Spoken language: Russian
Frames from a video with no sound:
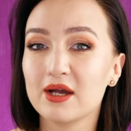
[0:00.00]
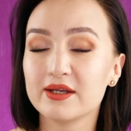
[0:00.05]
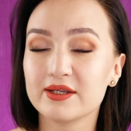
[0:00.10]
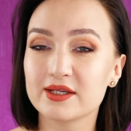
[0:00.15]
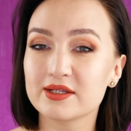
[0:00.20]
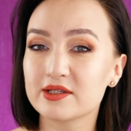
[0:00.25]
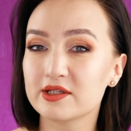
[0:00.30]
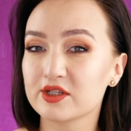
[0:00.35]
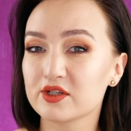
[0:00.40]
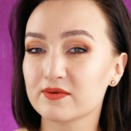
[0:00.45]

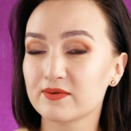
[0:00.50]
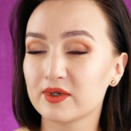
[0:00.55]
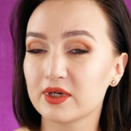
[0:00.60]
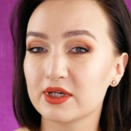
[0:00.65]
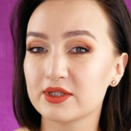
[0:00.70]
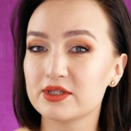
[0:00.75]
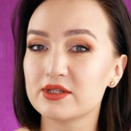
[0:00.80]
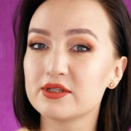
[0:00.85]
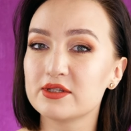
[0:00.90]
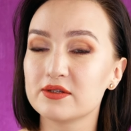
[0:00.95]
Если же вы
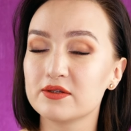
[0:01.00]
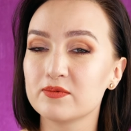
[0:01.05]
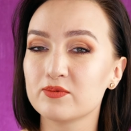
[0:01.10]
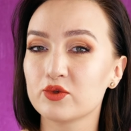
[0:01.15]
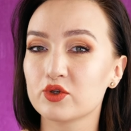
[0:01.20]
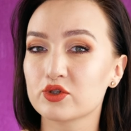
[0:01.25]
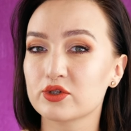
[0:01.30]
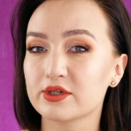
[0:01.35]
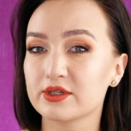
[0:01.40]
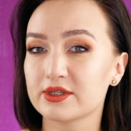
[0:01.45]
хотите
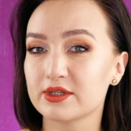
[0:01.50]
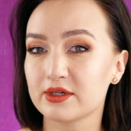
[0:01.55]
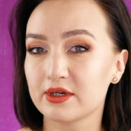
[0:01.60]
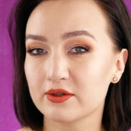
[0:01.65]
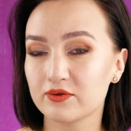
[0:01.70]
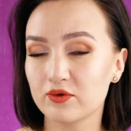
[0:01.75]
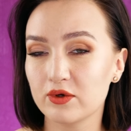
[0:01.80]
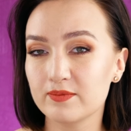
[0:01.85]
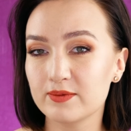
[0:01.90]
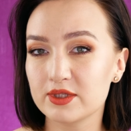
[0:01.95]
немножко
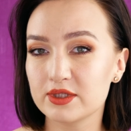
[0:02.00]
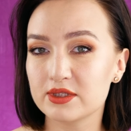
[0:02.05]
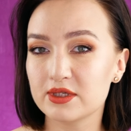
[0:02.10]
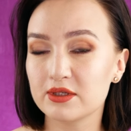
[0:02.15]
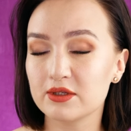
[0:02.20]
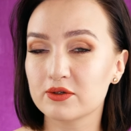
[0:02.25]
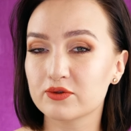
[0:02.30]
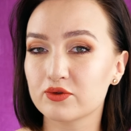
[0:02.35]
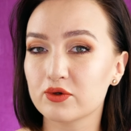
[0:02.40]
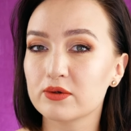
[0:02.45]
сэкономить
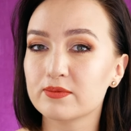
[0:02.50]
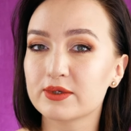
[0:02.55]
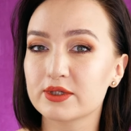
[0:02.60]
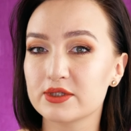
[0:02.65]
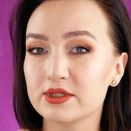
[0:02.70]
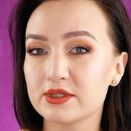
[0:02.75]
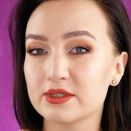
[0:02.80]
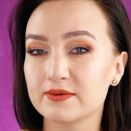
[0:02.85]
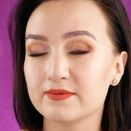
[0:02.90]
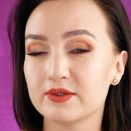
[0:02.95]
денег, то
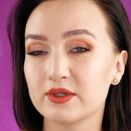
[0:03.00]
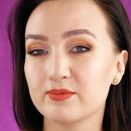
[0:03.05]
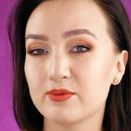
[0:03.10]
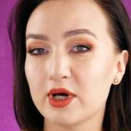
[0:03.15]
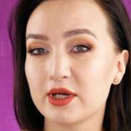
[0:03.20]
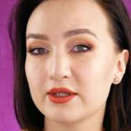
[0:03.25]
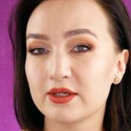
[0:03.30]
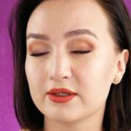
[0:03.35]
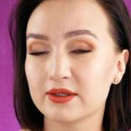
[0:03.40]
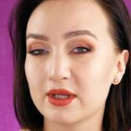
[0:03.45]
обратите
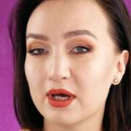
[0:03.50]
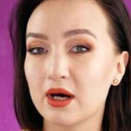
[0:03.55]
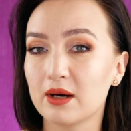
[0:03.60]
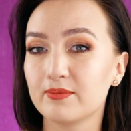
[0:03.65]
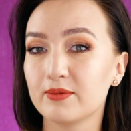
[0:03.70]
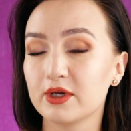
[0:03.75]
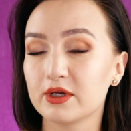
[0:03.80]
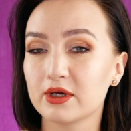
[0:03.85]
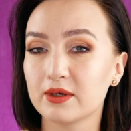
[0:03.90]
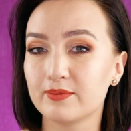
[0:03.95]
внимание на
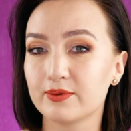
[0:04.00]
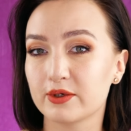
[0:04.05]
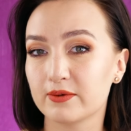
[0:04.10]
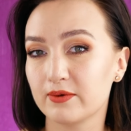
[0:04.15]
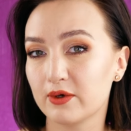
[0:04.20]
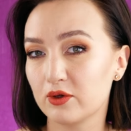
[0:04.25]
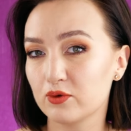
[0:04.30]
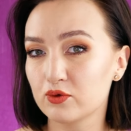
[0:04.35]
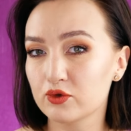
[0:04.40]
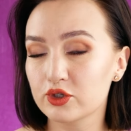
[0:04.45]
Makeup
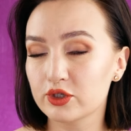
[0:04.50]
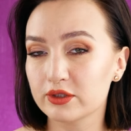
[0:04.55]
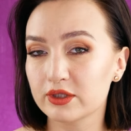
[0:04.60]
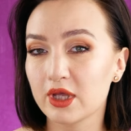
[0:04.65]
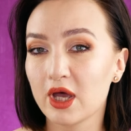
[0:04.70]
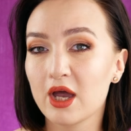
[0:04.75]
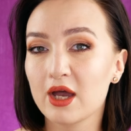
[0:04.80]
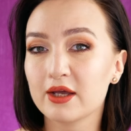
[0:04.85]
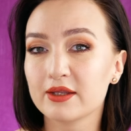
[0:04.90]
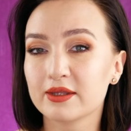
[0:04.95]
Revolution.